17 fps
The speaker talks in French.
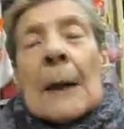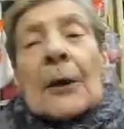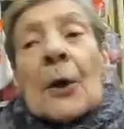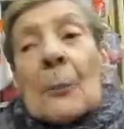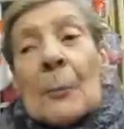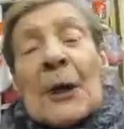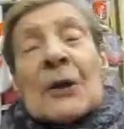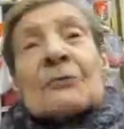
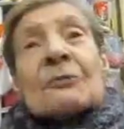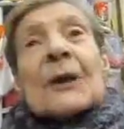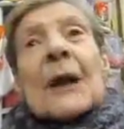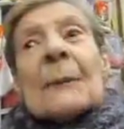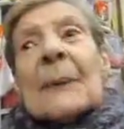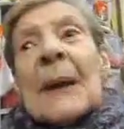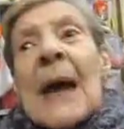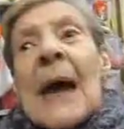Que moi, je
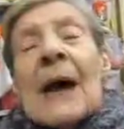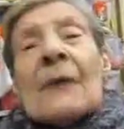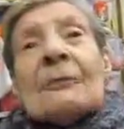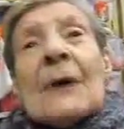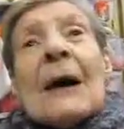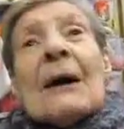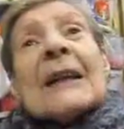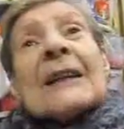voudrais bien
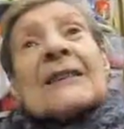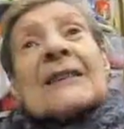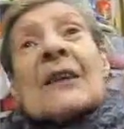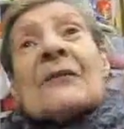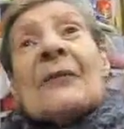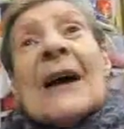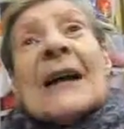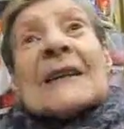avoir
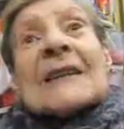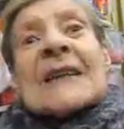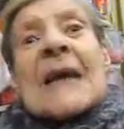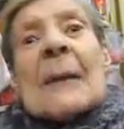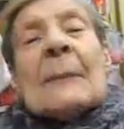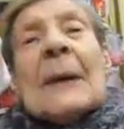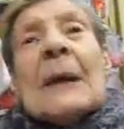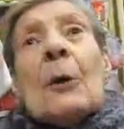ces
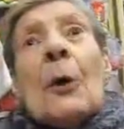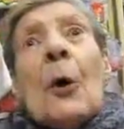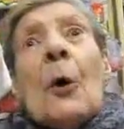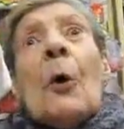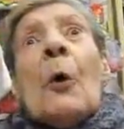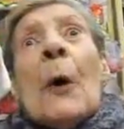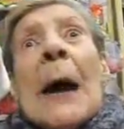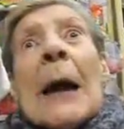25 000
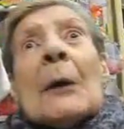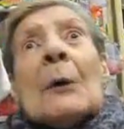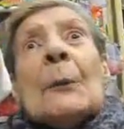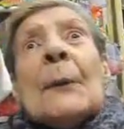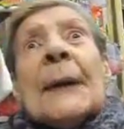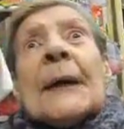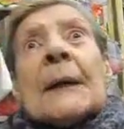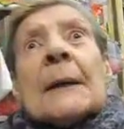euros à
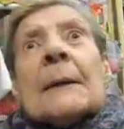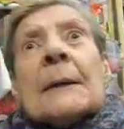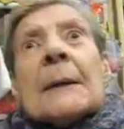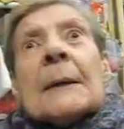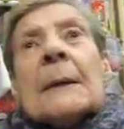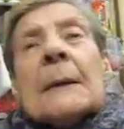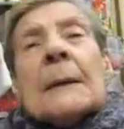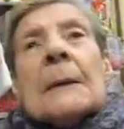lui
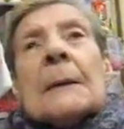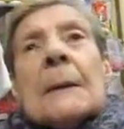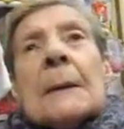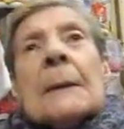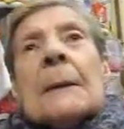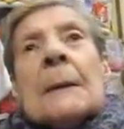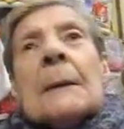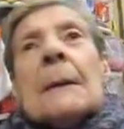
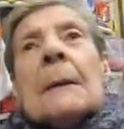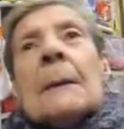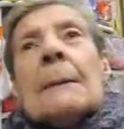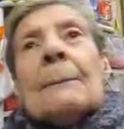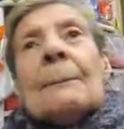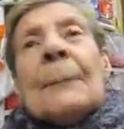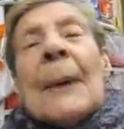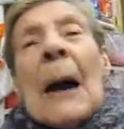
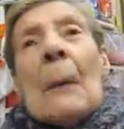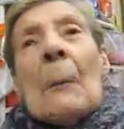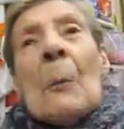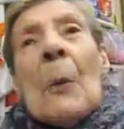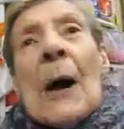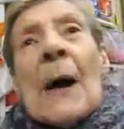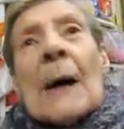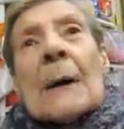par
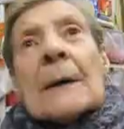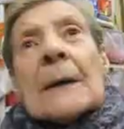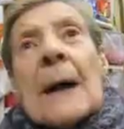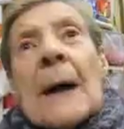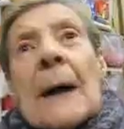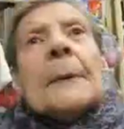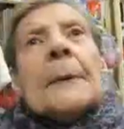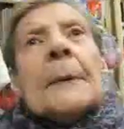mois.
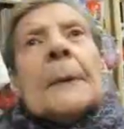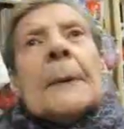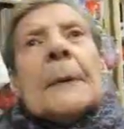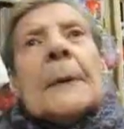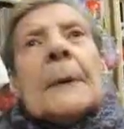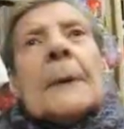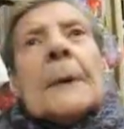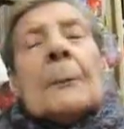
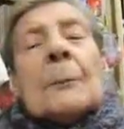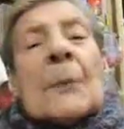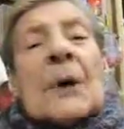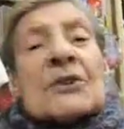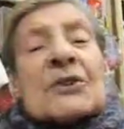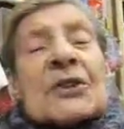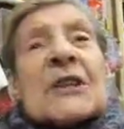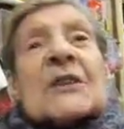
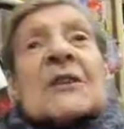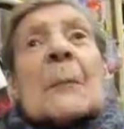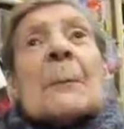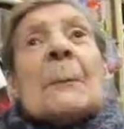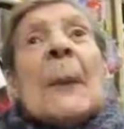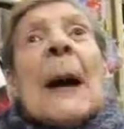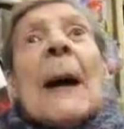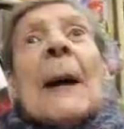Moi, je dis que
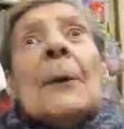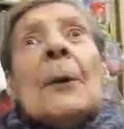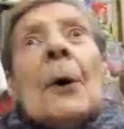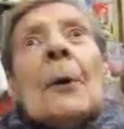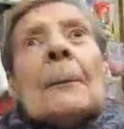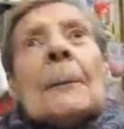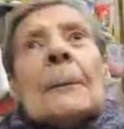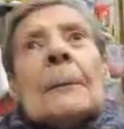c'est pas un
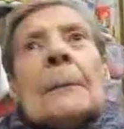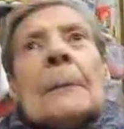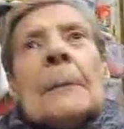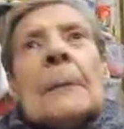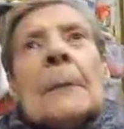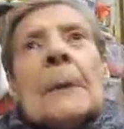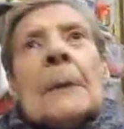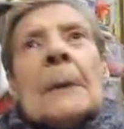homme,
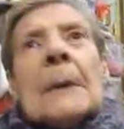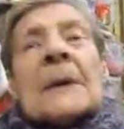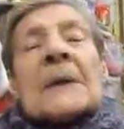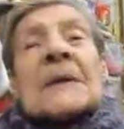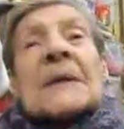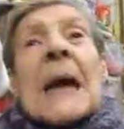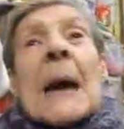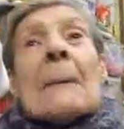
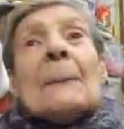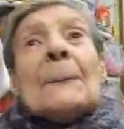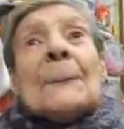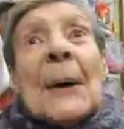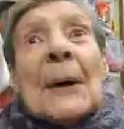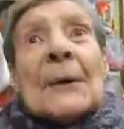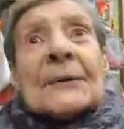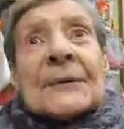c'est un
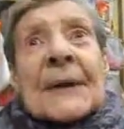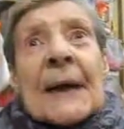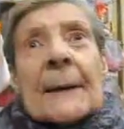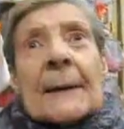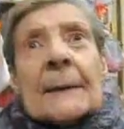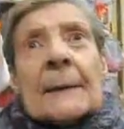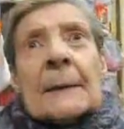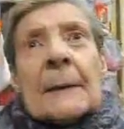pantin.